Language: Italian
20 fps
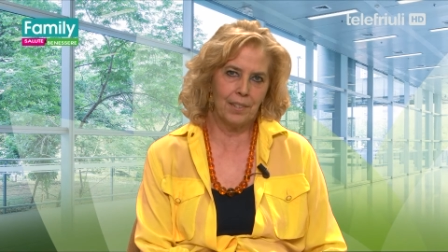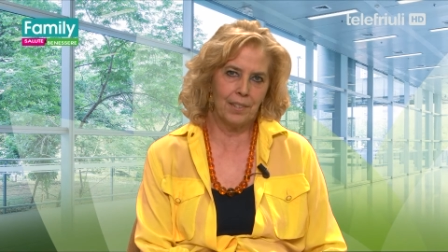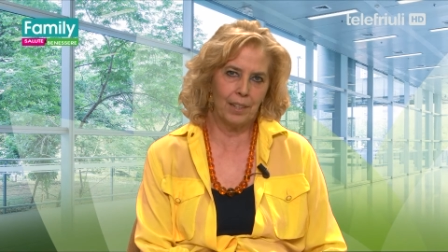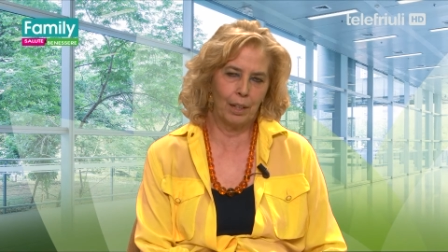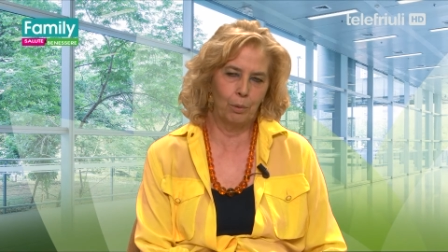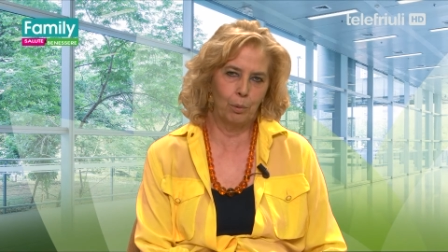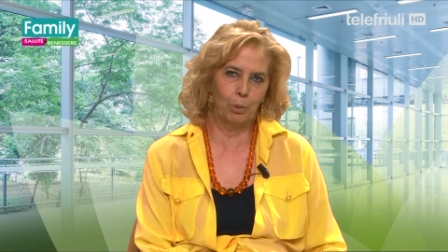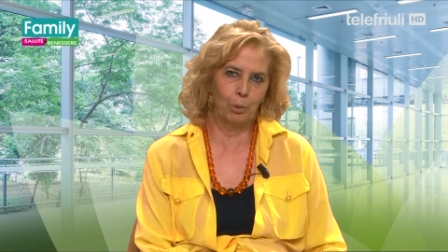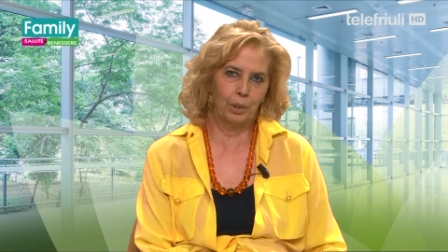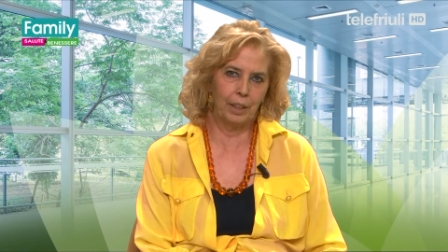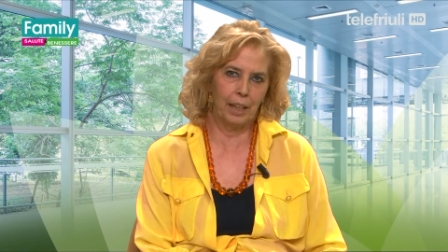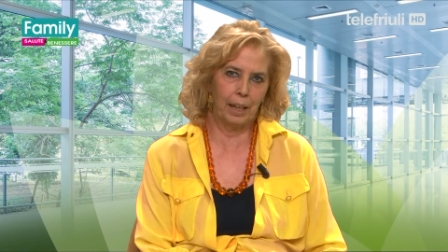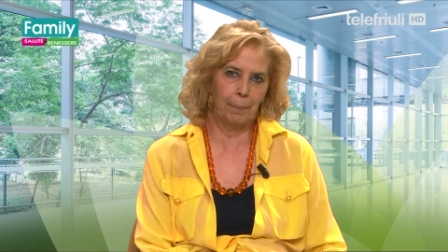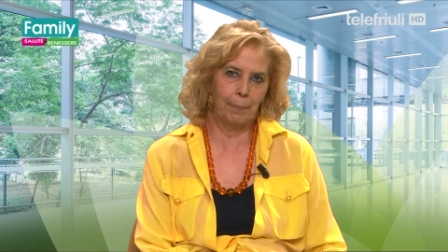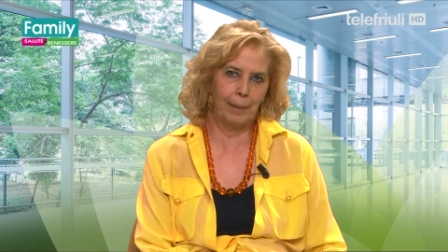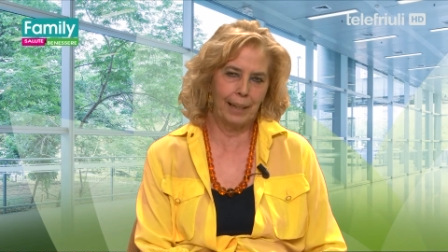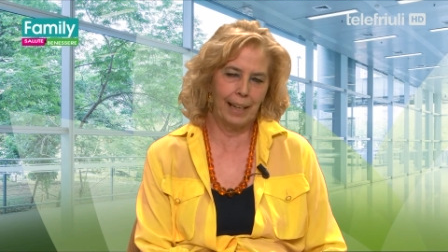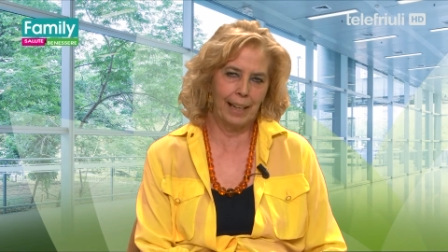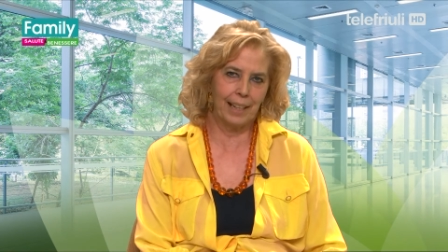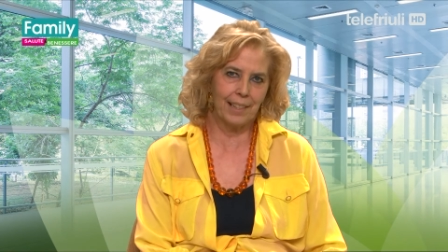Salute e
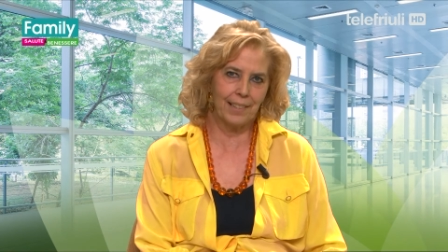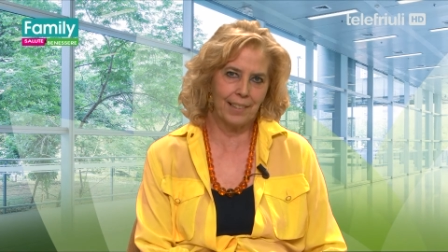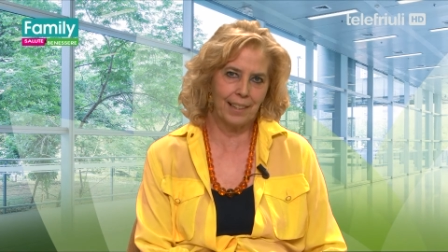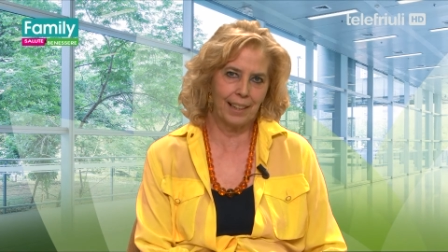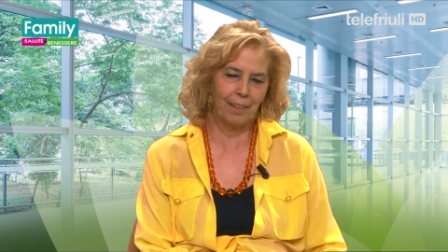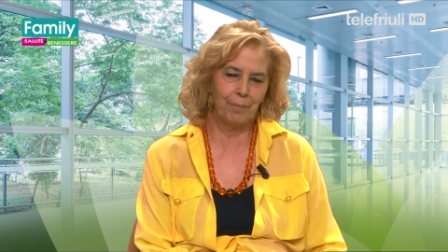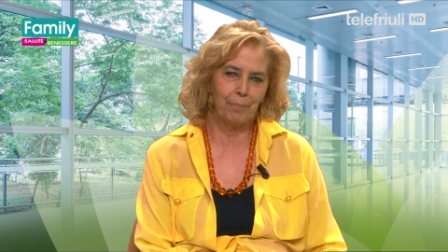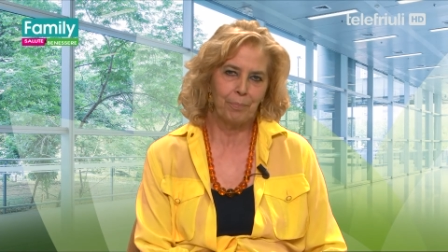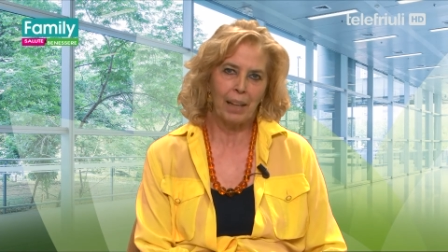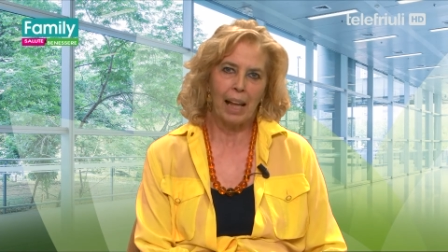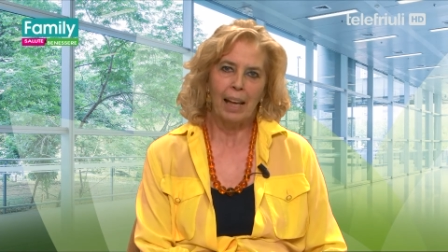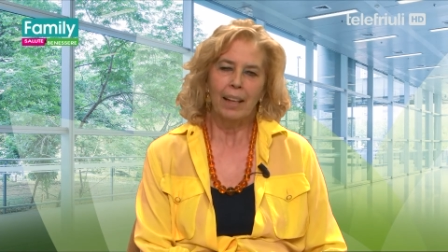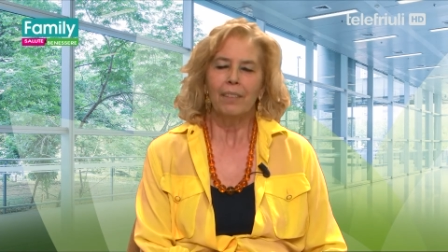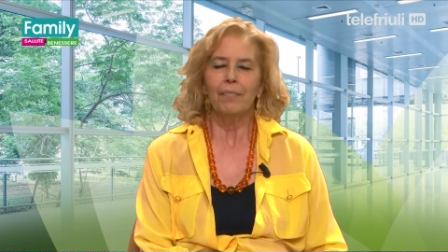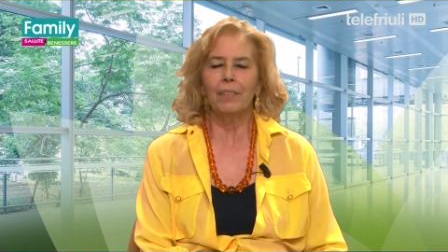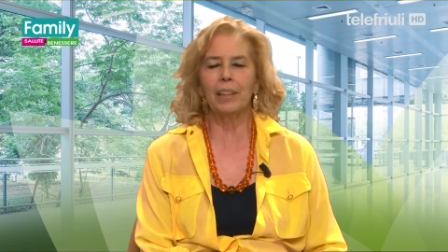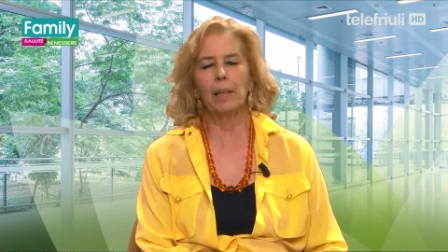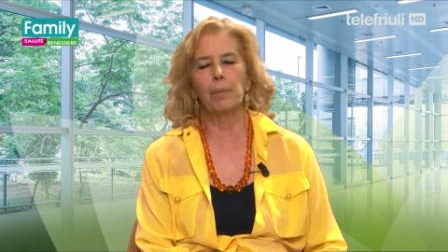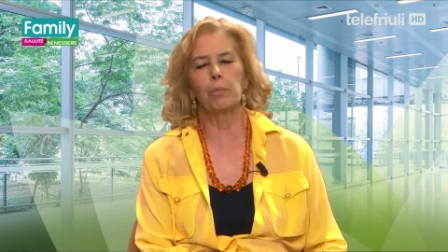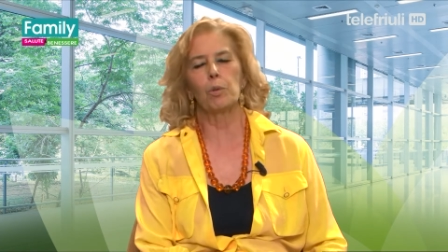Benessere.
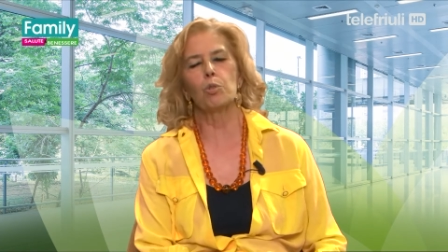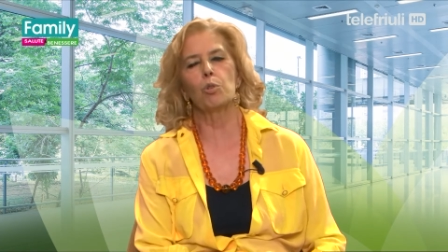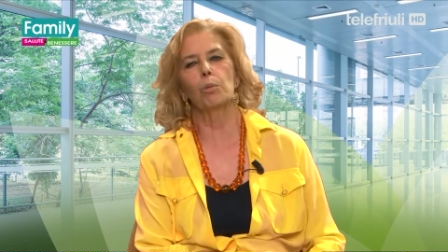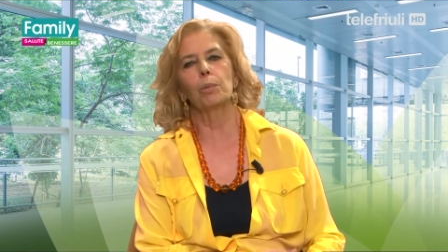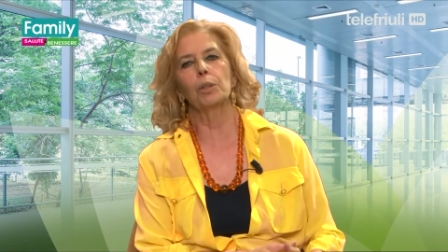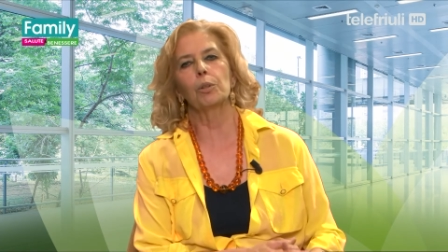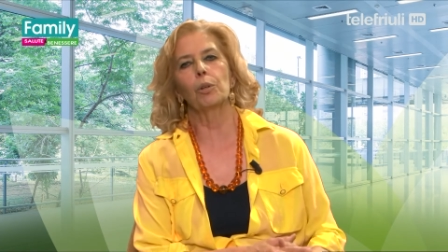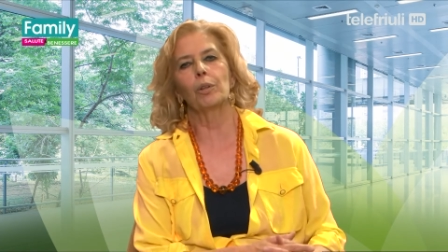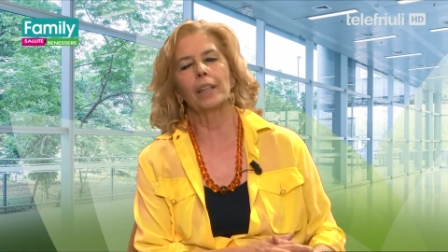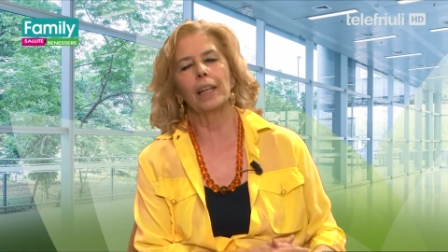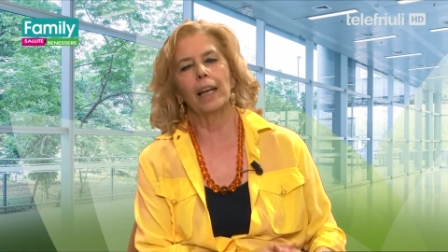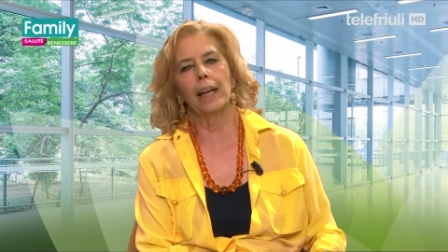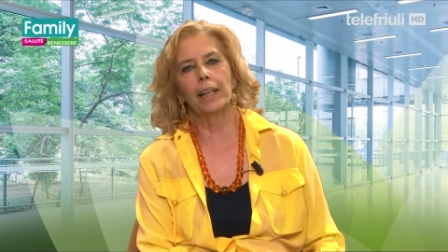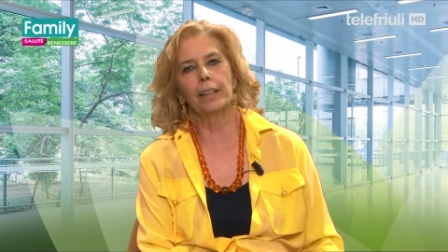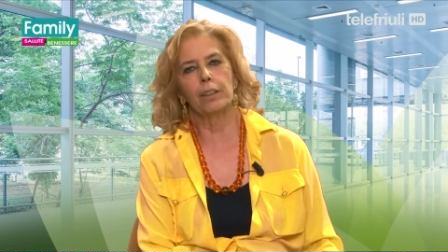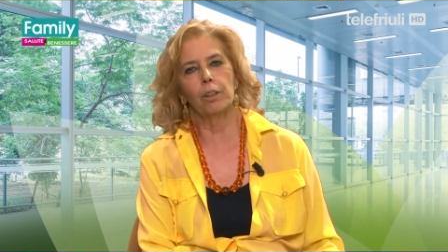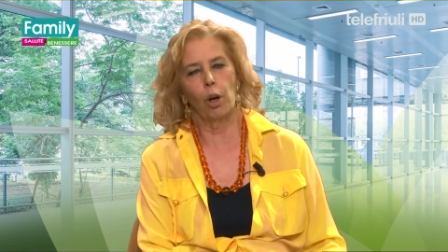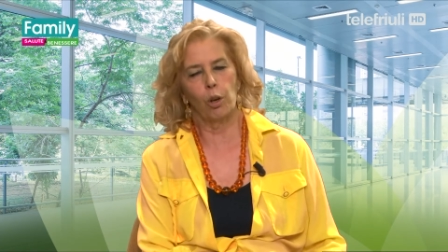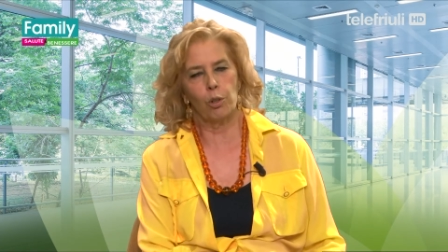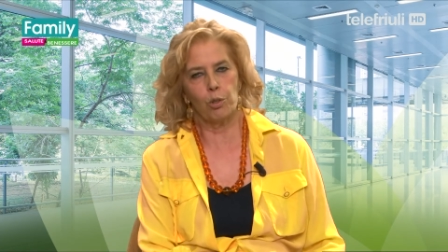Vediamo subito chi è
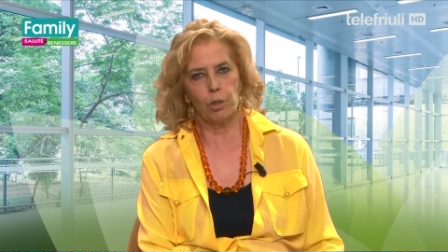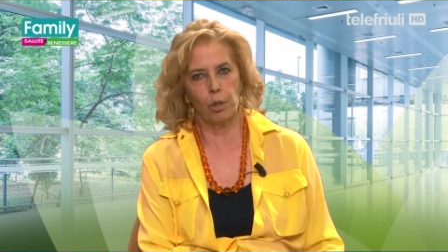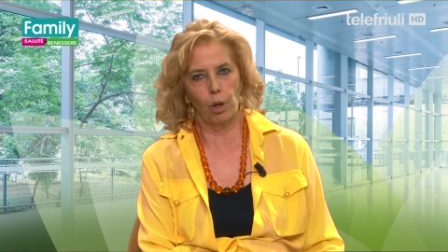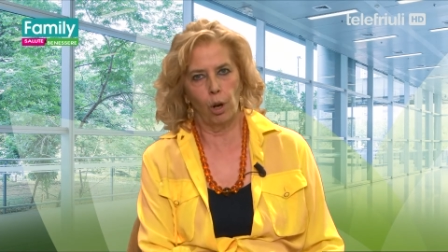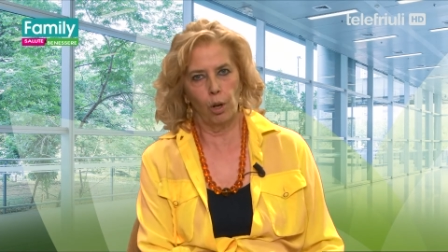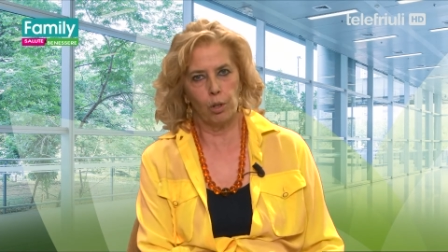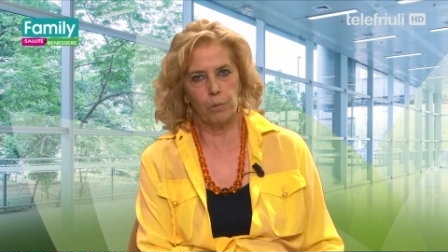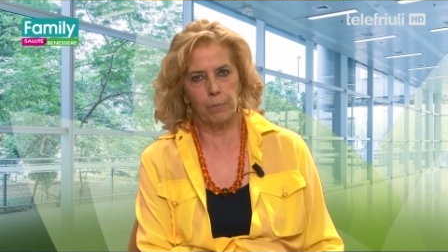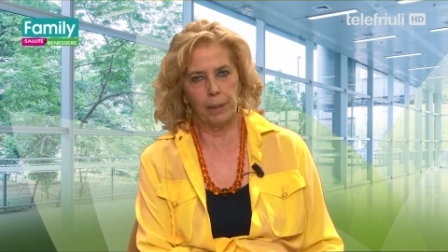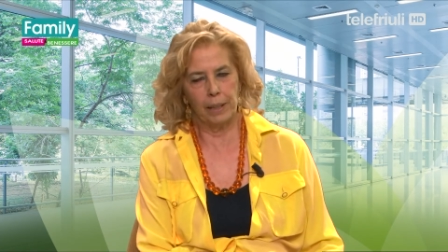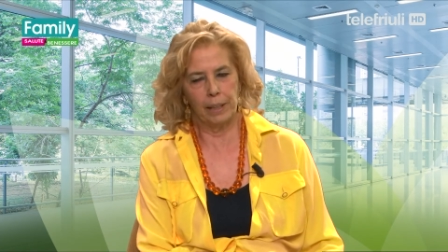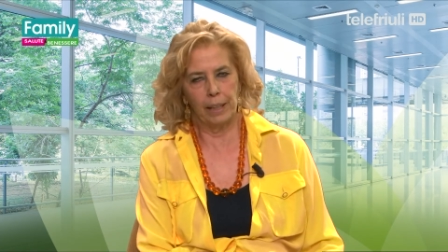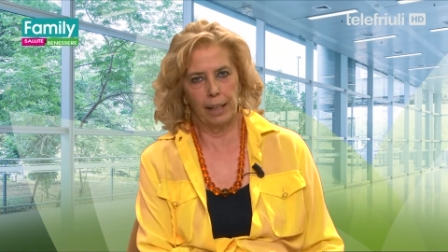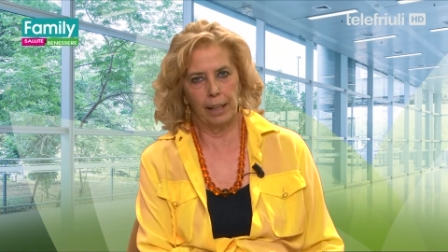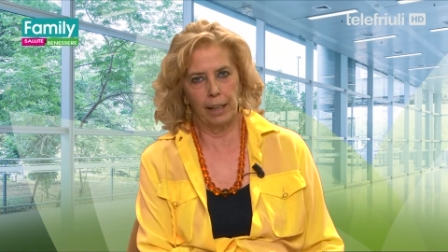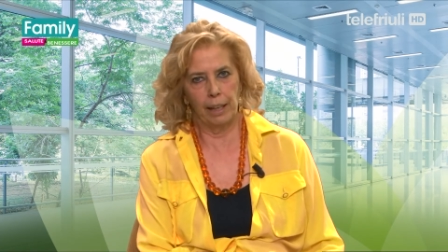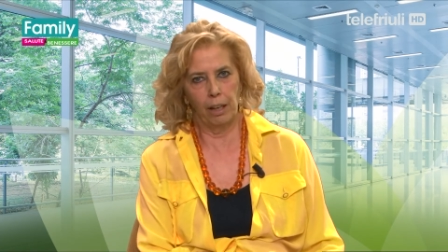il nostro ospite.